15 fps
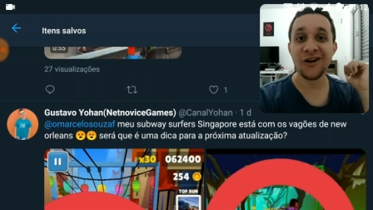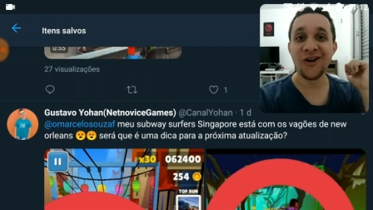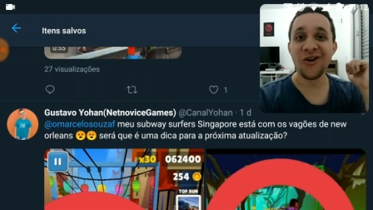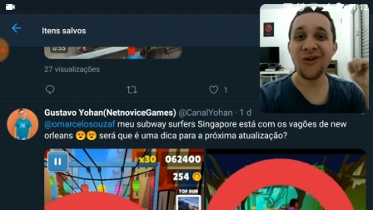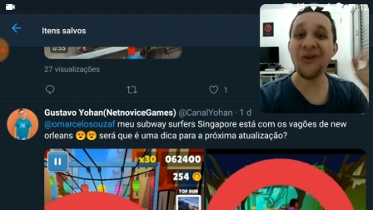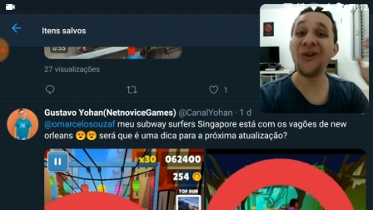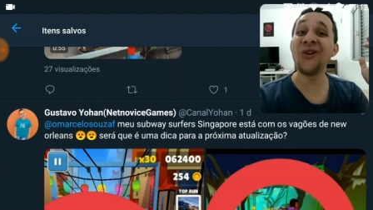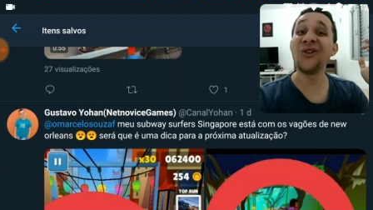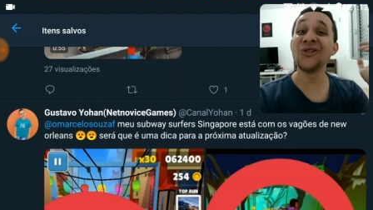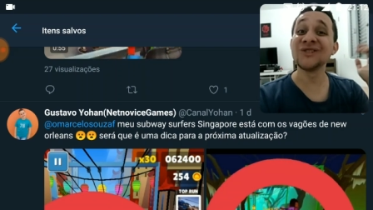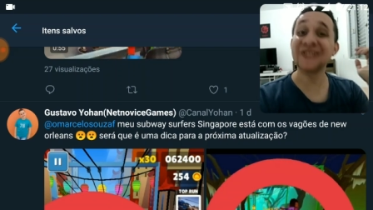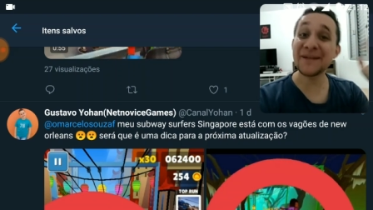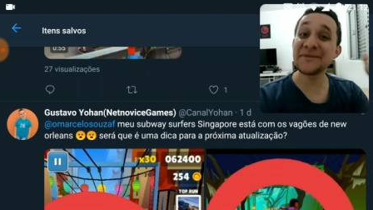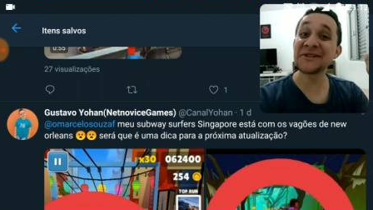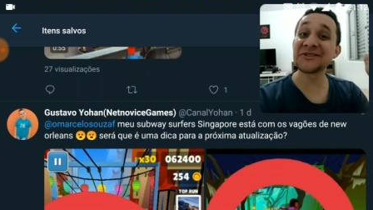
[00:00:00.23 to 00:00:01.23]

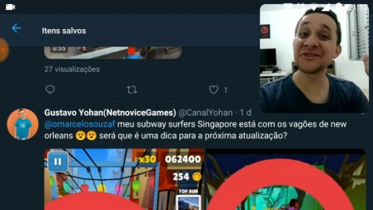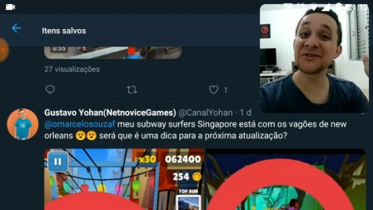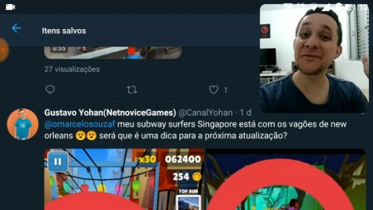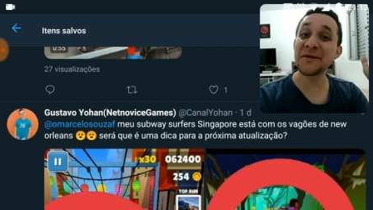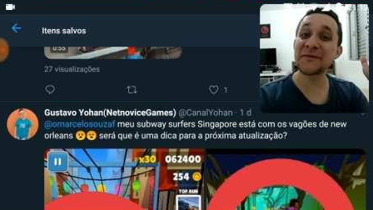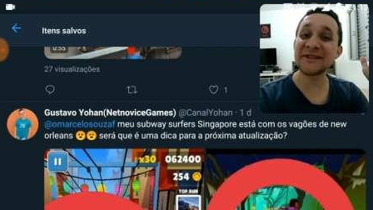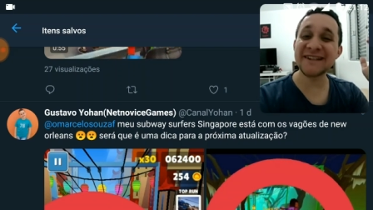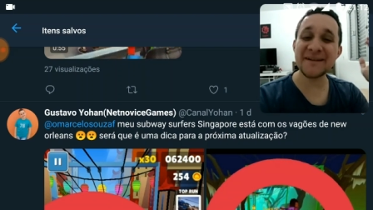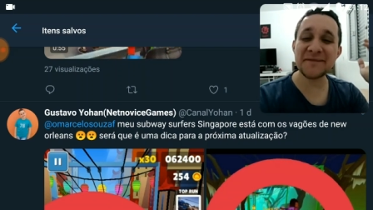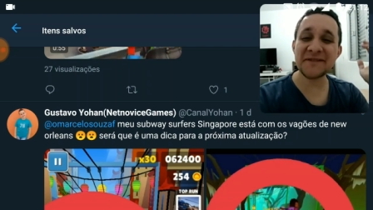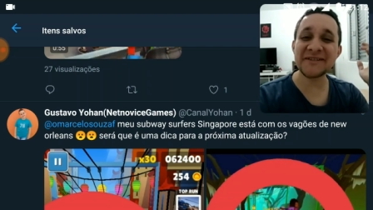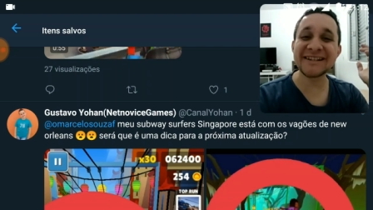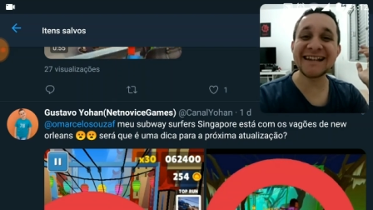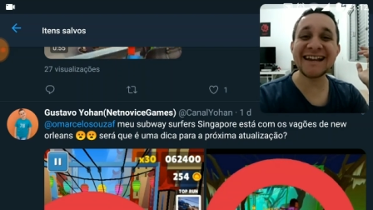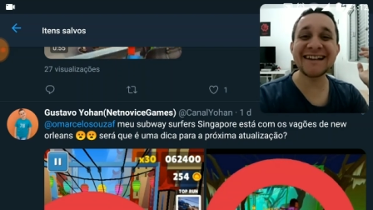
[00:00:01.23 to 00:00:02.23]
Olá amigos do YouTube, vou sempre
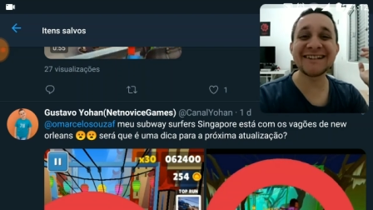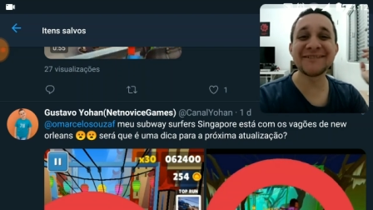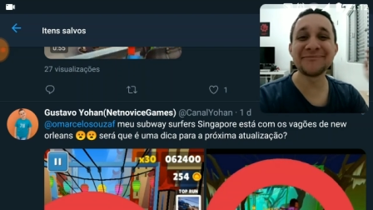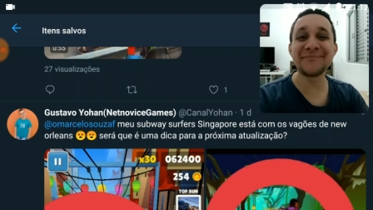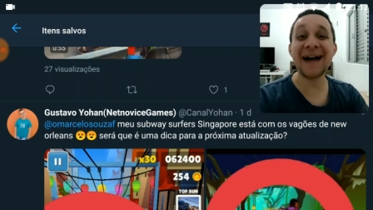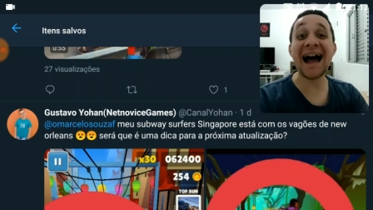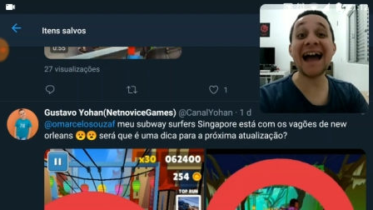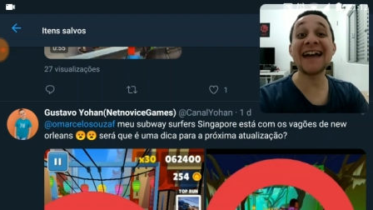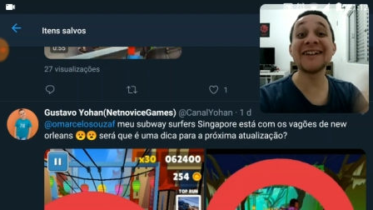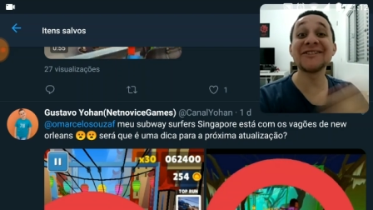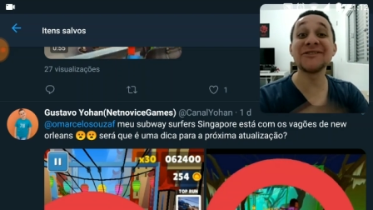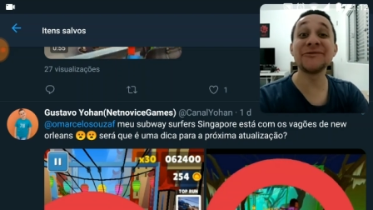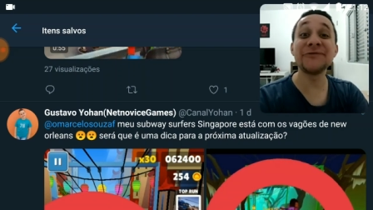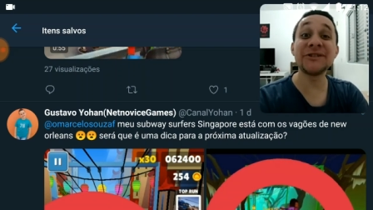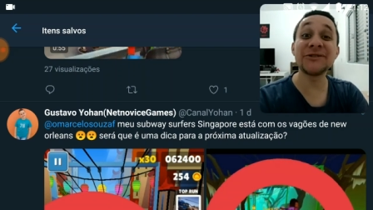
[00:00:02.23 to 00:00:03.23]
para vocês
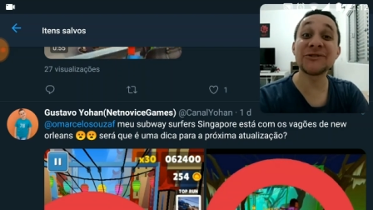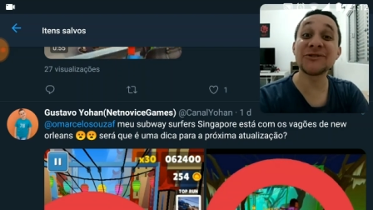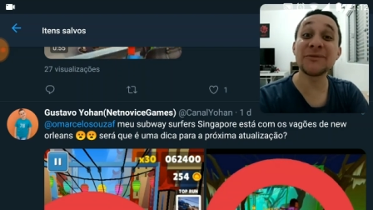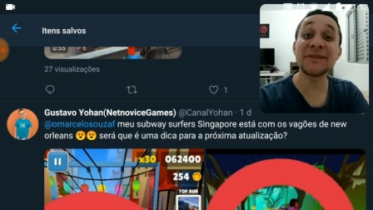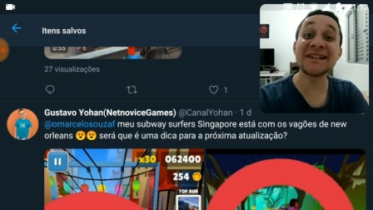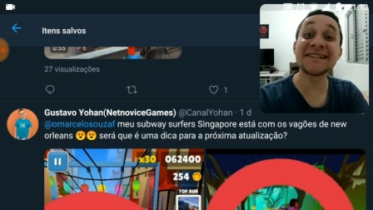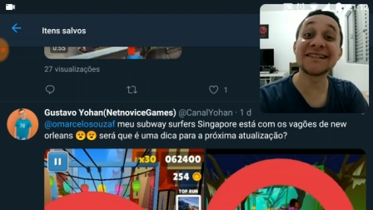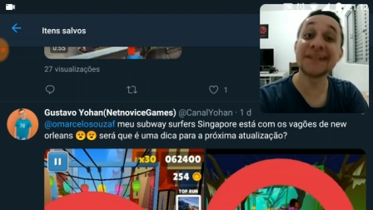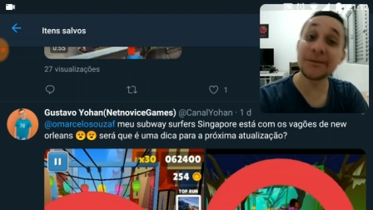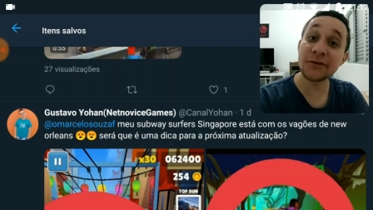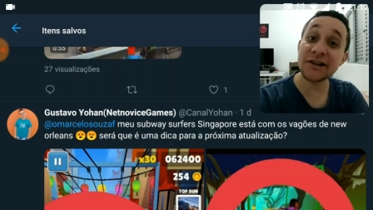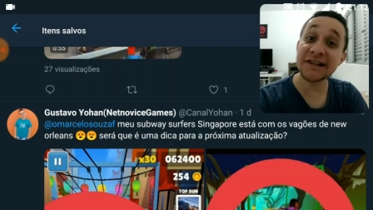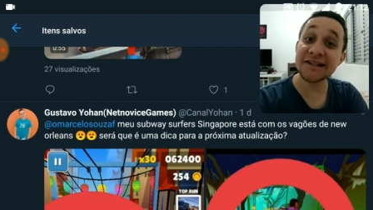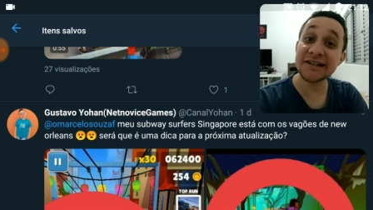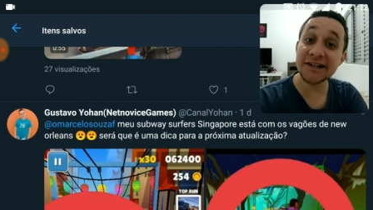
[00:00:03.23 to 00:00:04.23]
mais um vídeo sobre
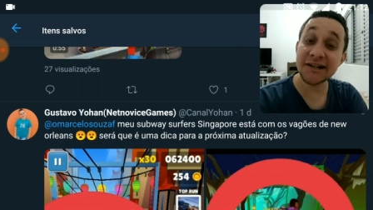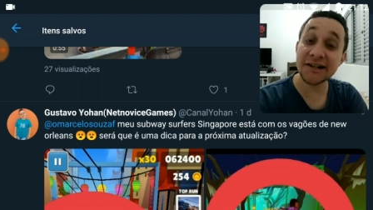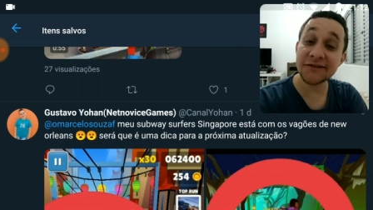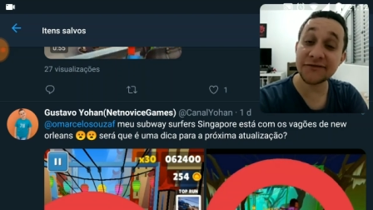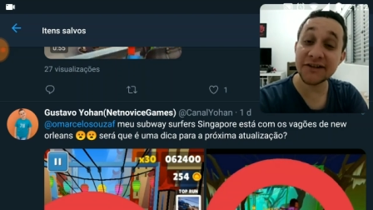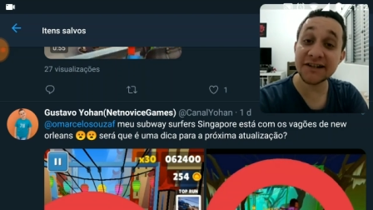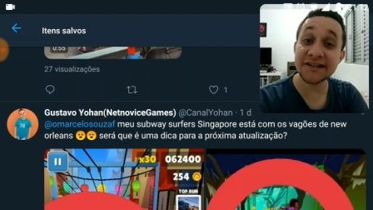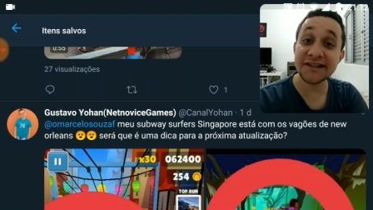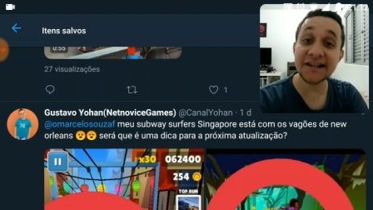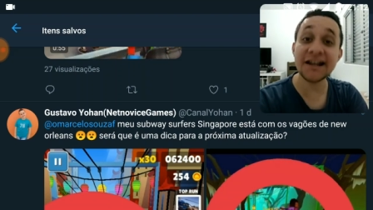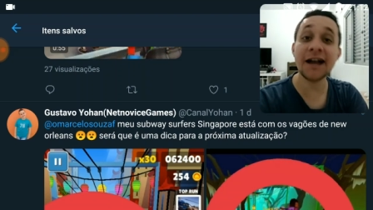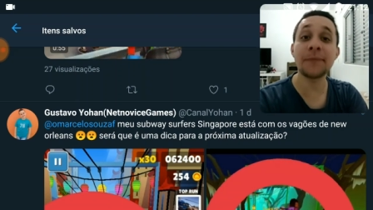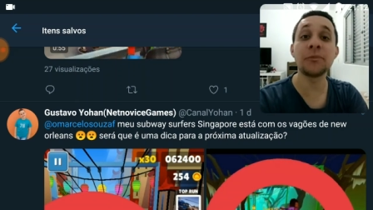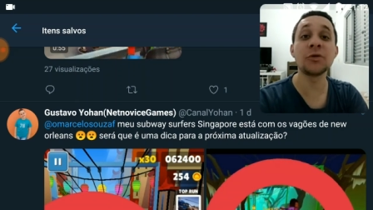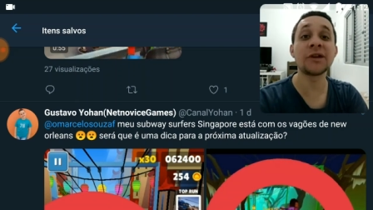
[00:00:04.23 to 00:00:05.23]
Subway Surfers
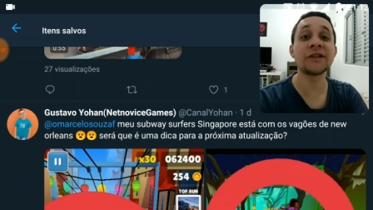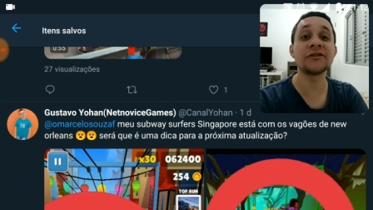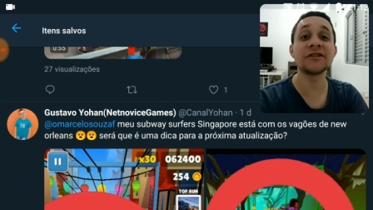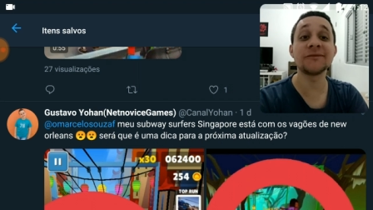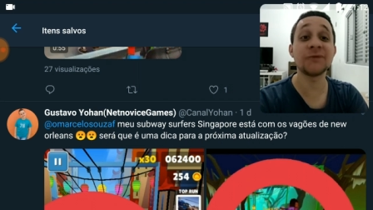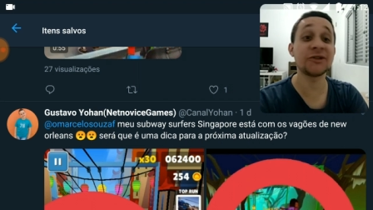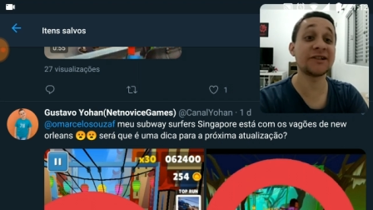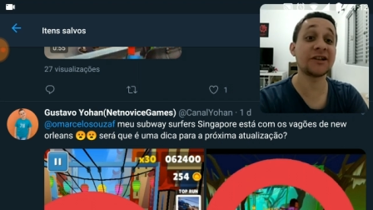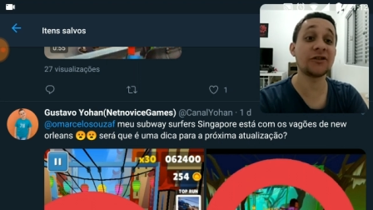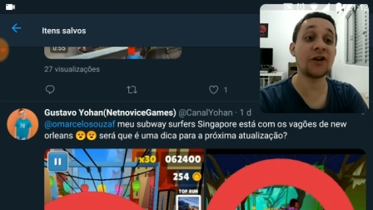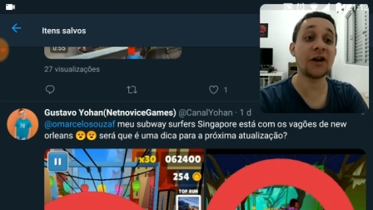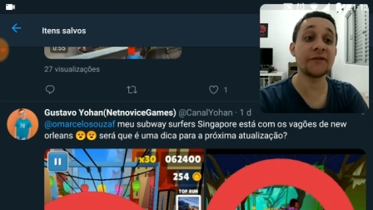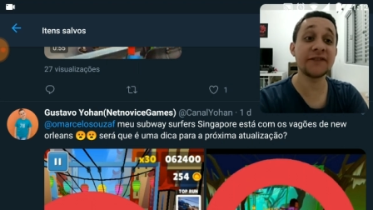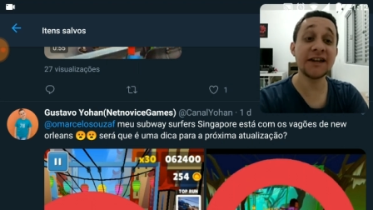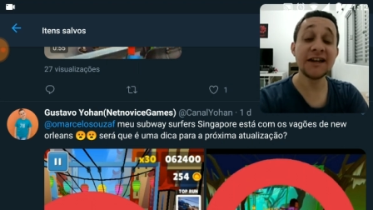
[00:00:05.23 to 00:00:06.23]
Singapura
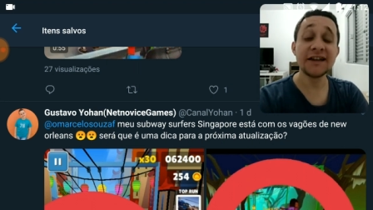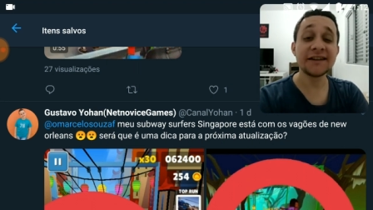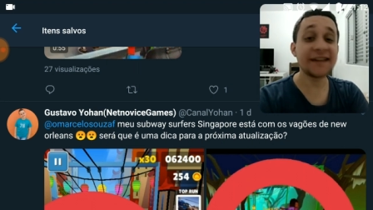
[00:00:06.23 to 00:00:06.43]
2019